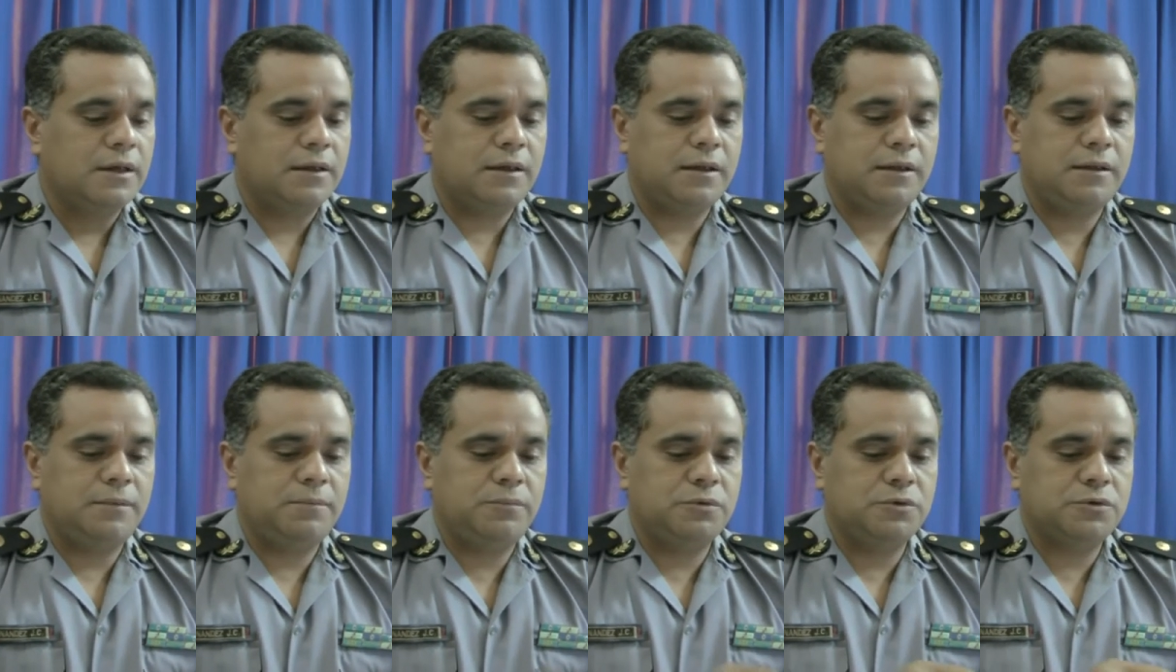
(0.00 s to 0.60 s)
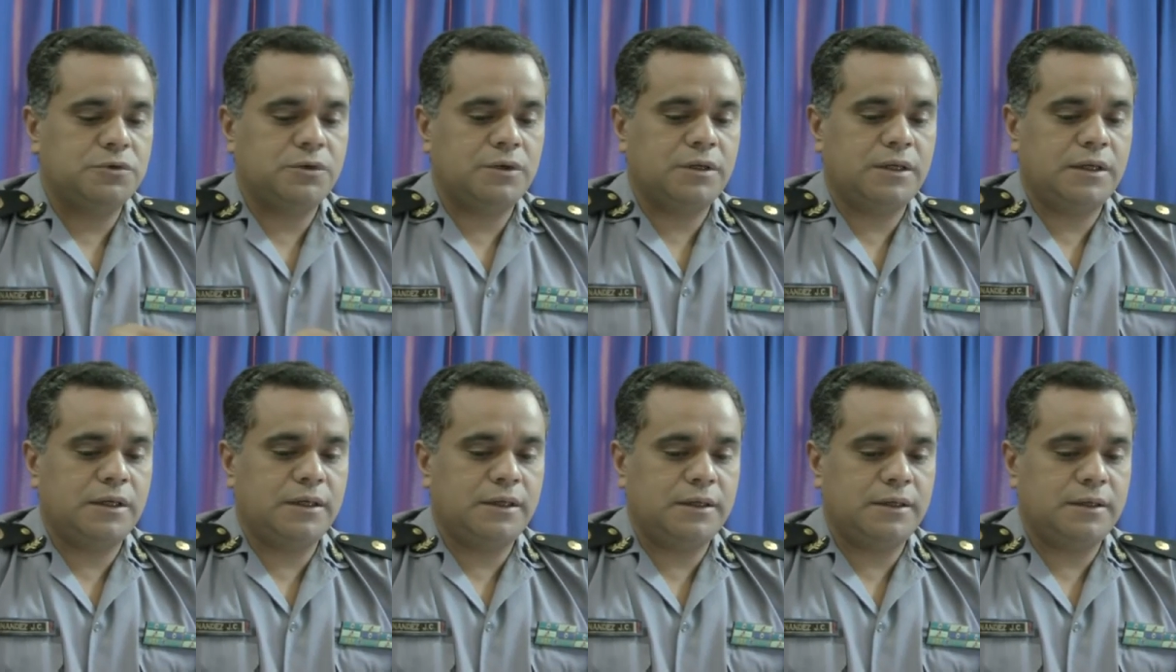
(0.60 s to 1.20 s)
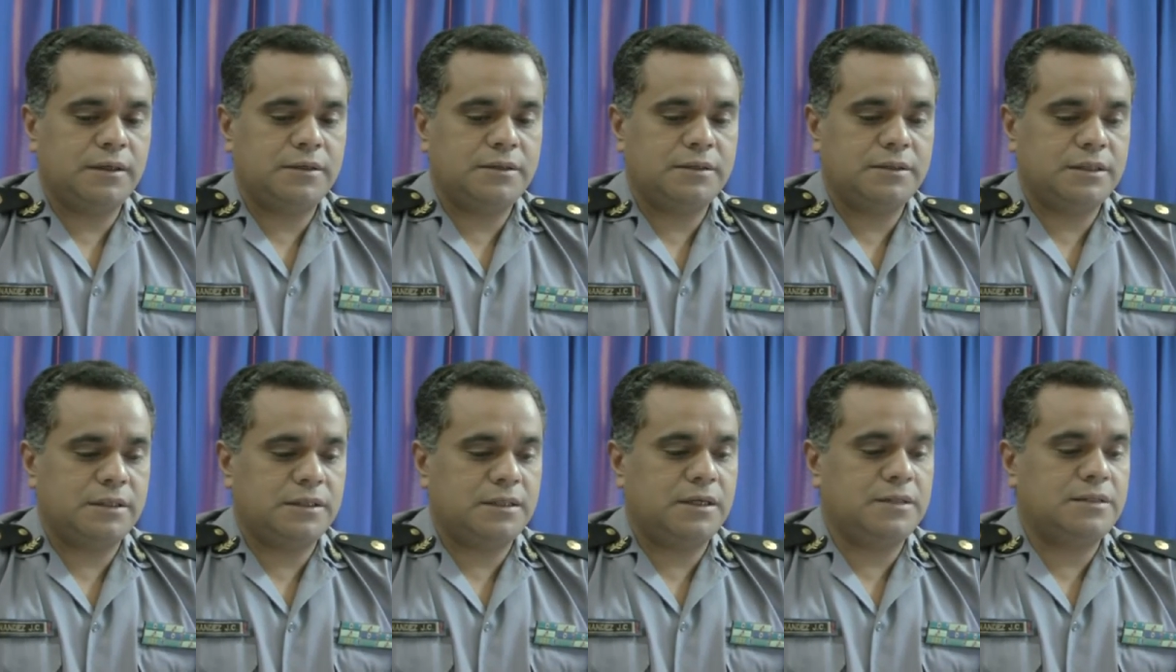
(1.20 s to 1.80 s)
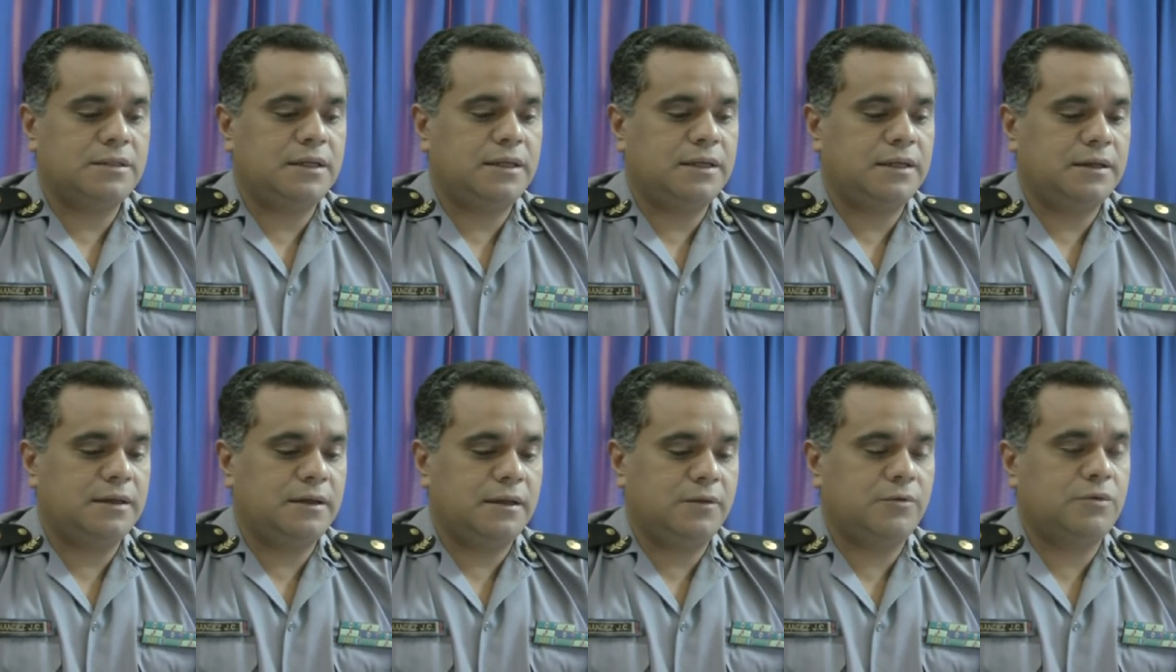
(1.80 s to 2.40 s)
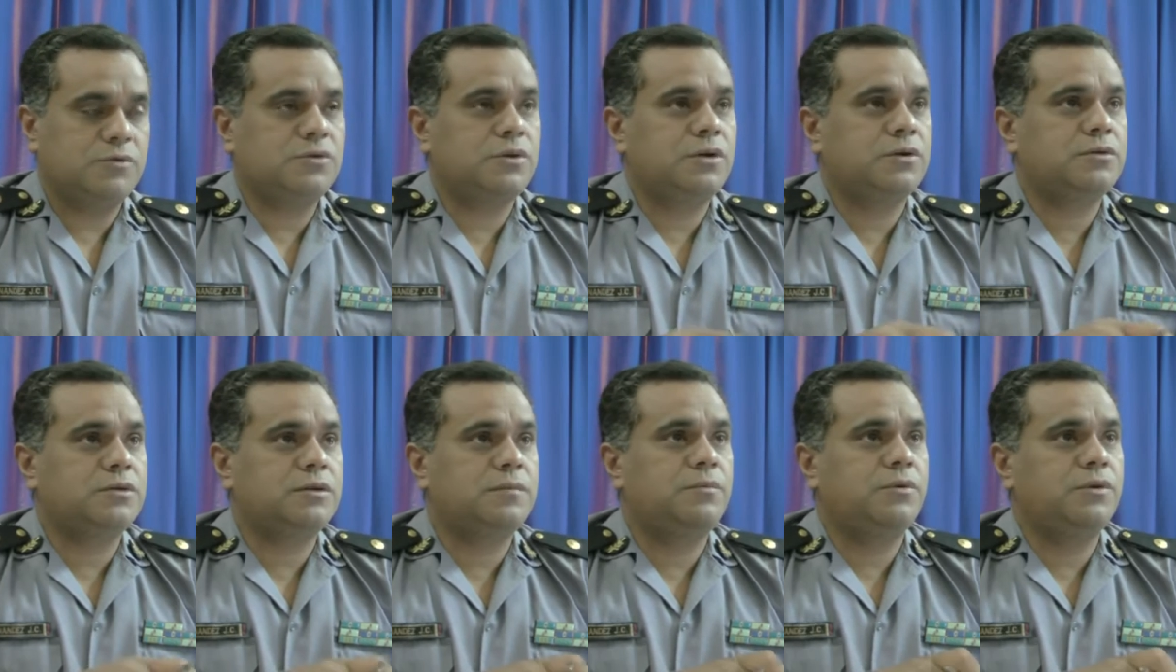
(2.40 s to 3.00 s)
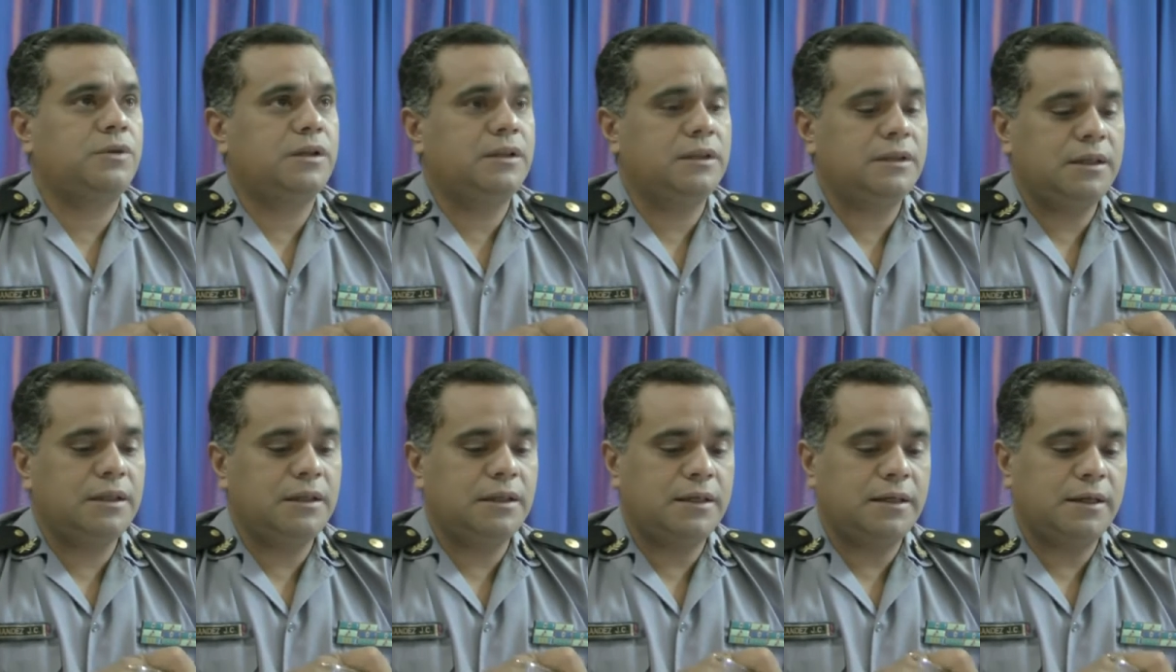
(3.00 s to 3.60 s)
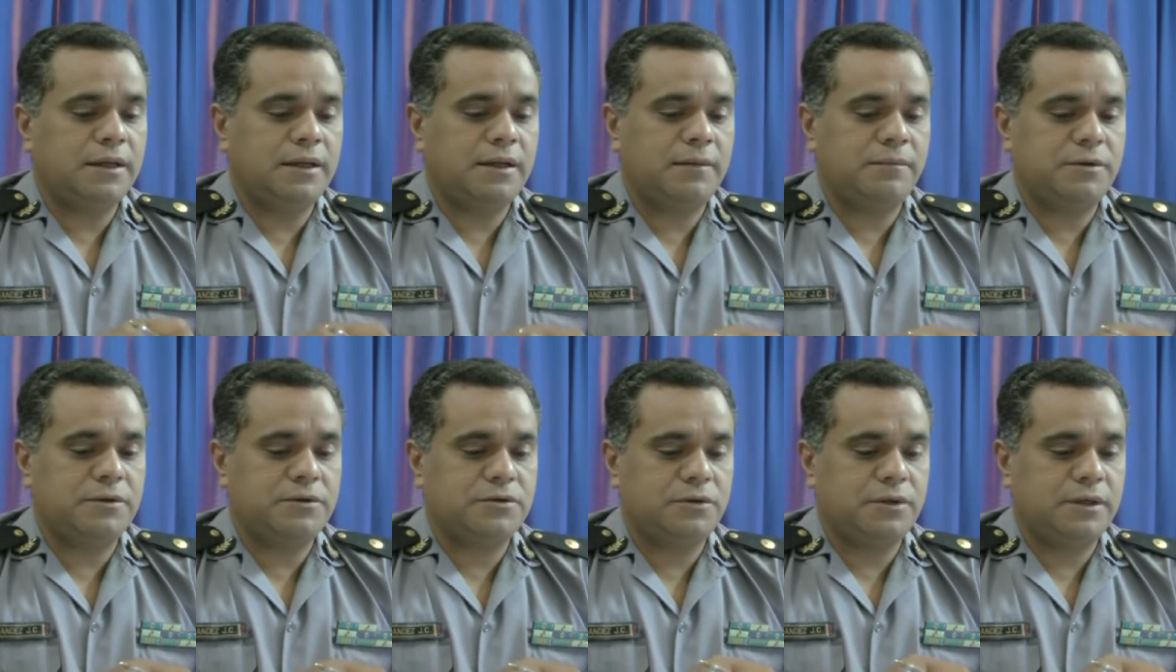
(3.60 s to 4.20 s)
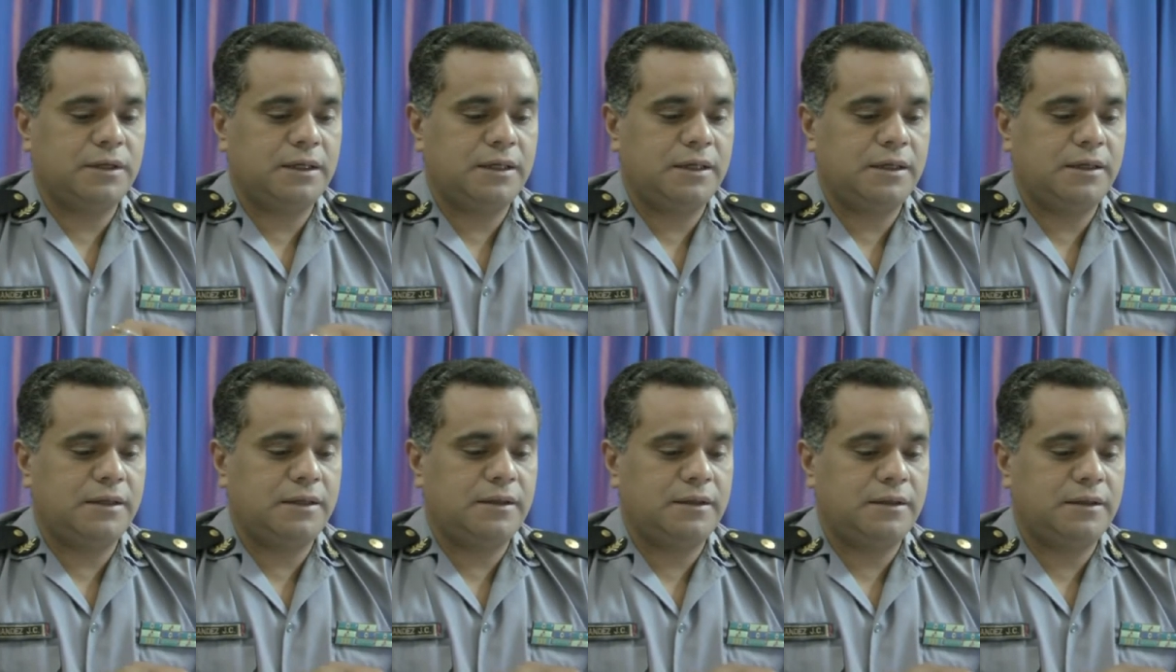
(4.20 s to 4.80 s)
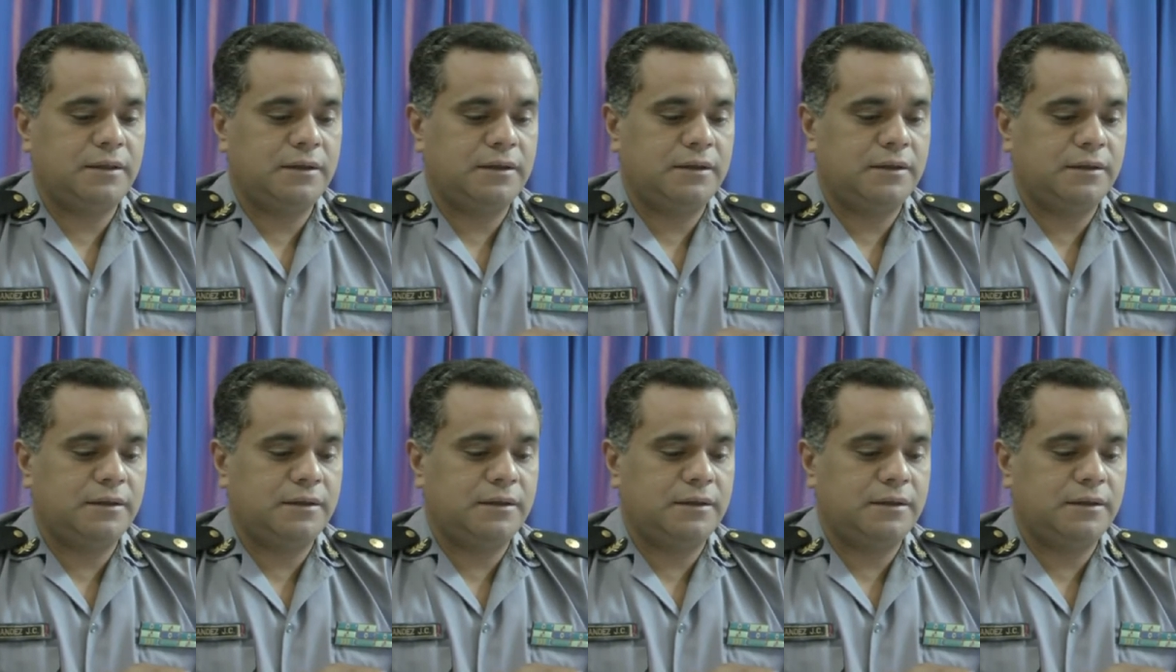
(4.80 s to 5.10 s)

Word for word: quien dispuso que se realicen las actuaciones correspondientes y que la persona que